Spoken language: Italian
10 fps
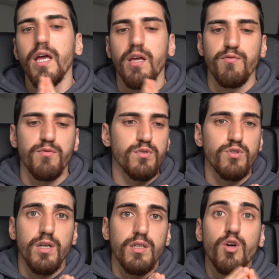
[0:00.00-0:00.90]
in
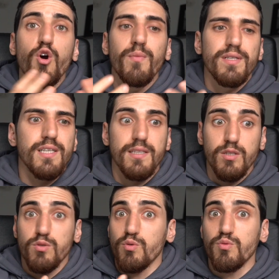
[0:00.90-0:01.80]
funzione di come siete
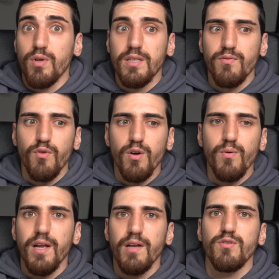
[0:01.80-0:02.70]
strutturati voi,
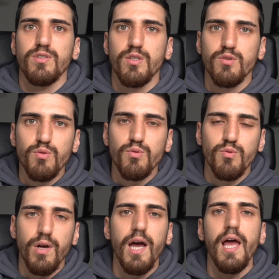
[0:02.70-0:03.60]
qual è la vostra
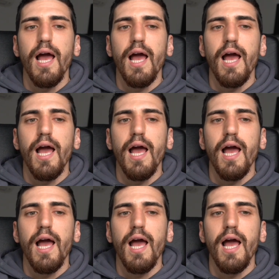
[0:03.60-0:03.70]
struttura.